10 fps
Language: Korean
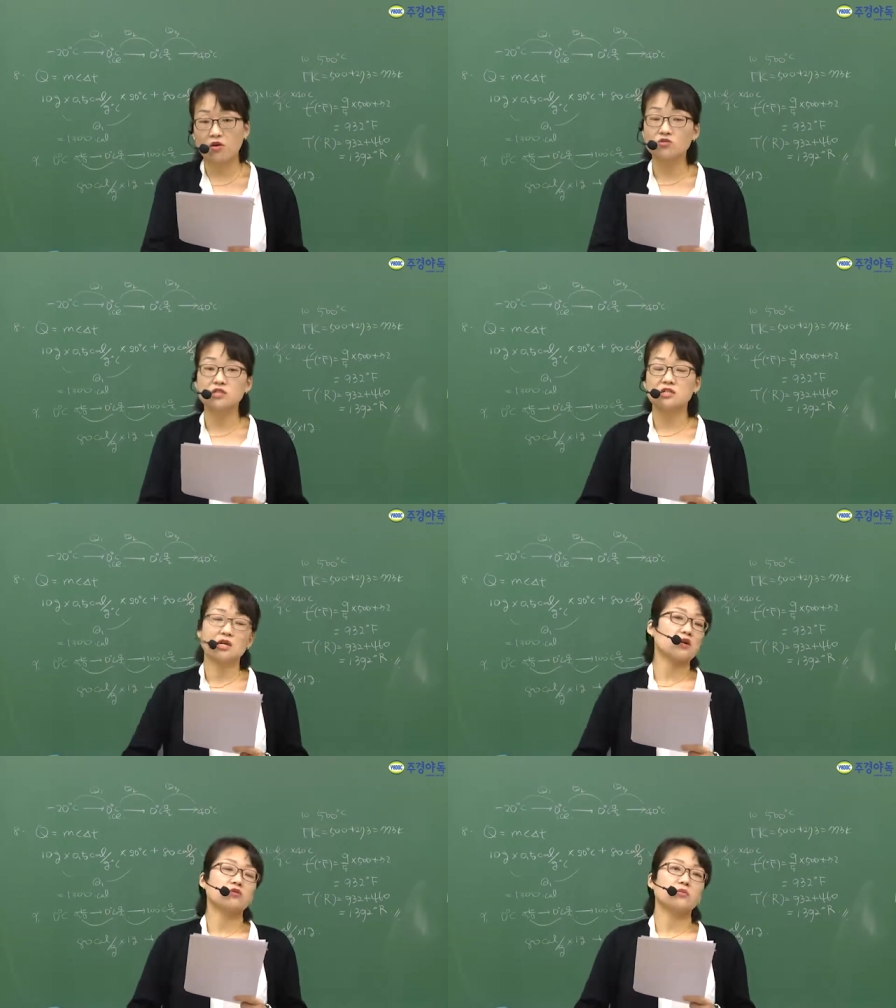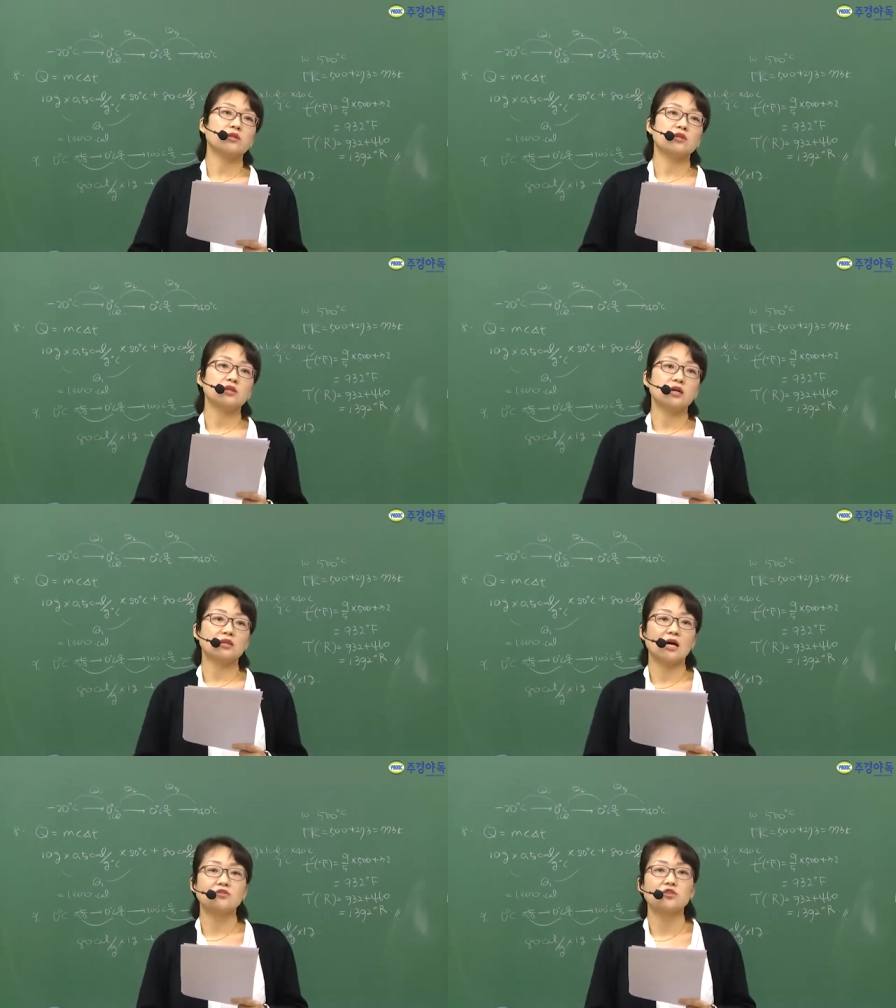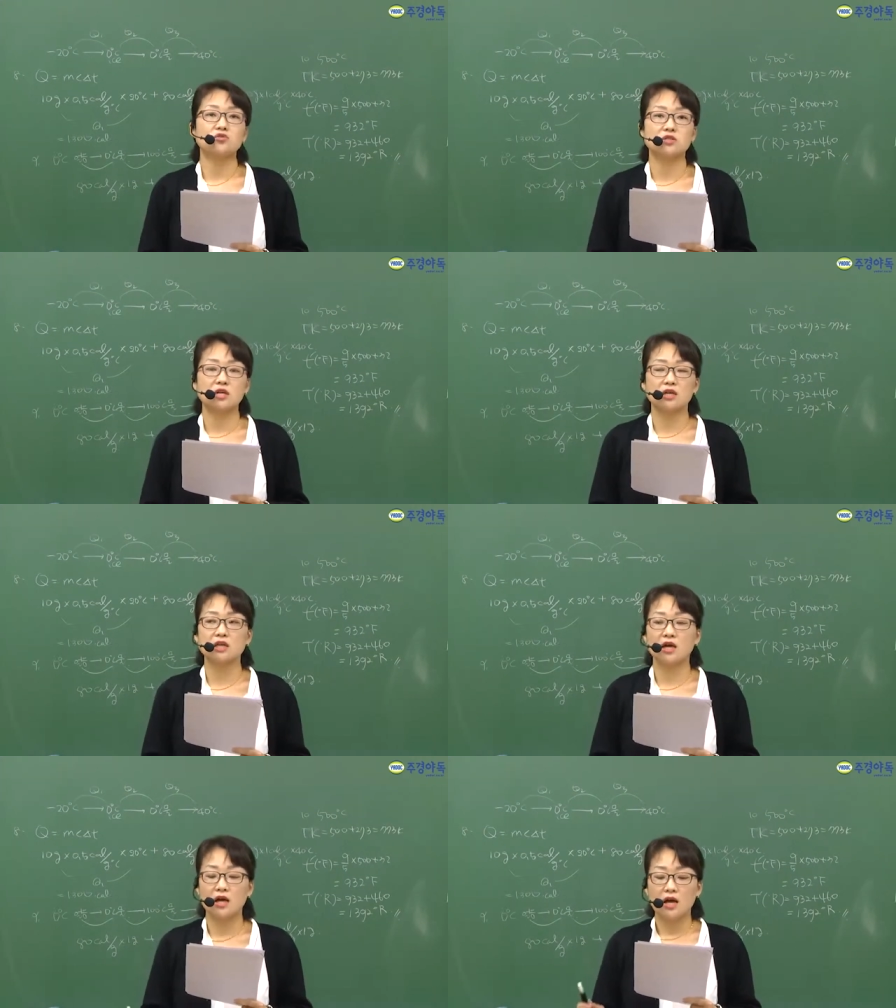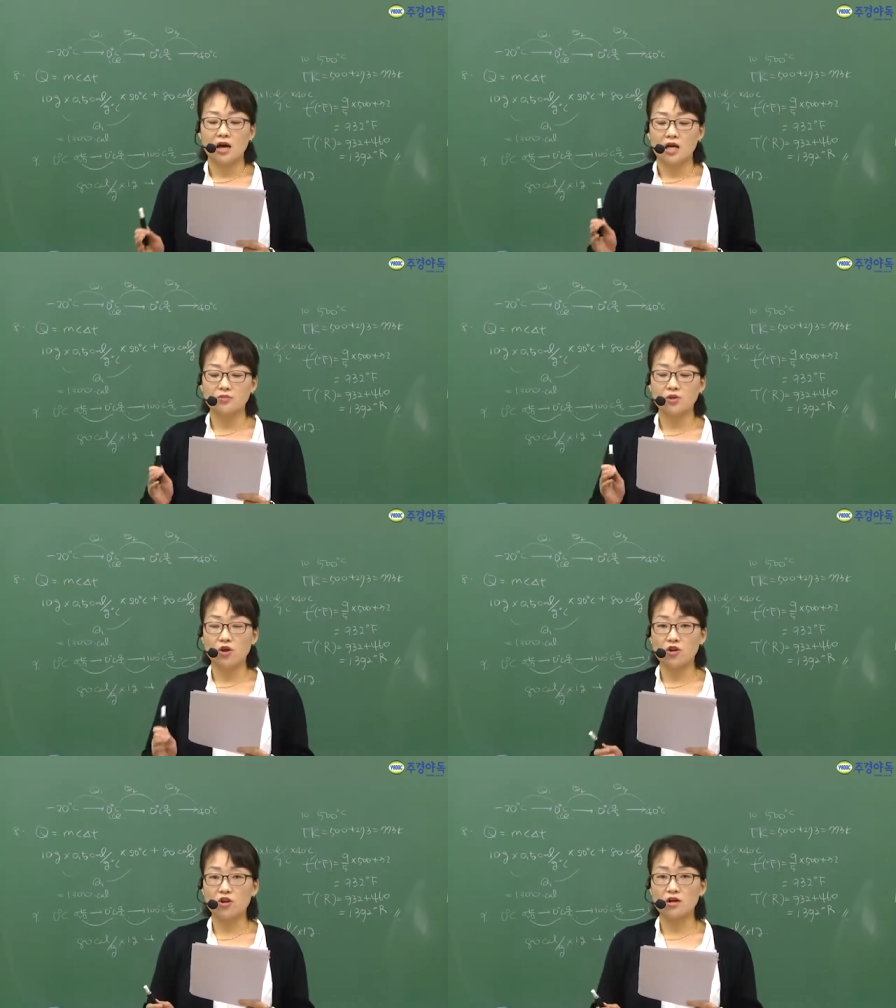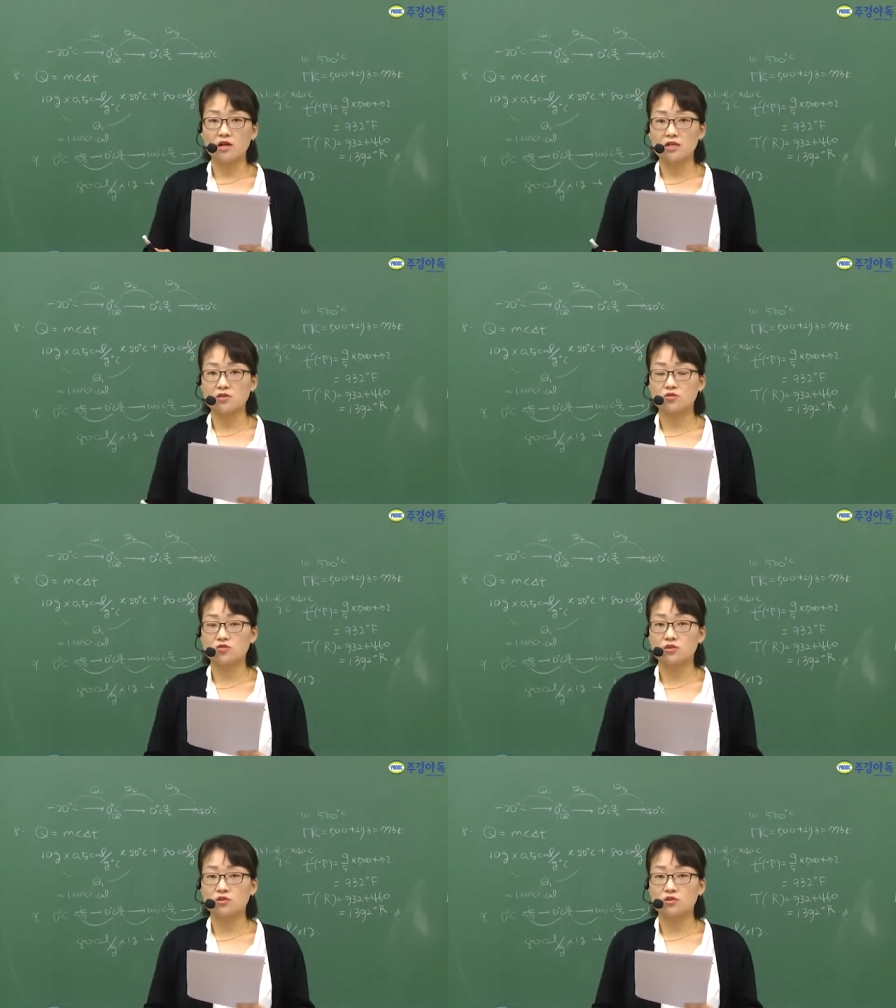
언제 잘 나오냐면 특히나 단위 조작이나 아니면 연력학에서도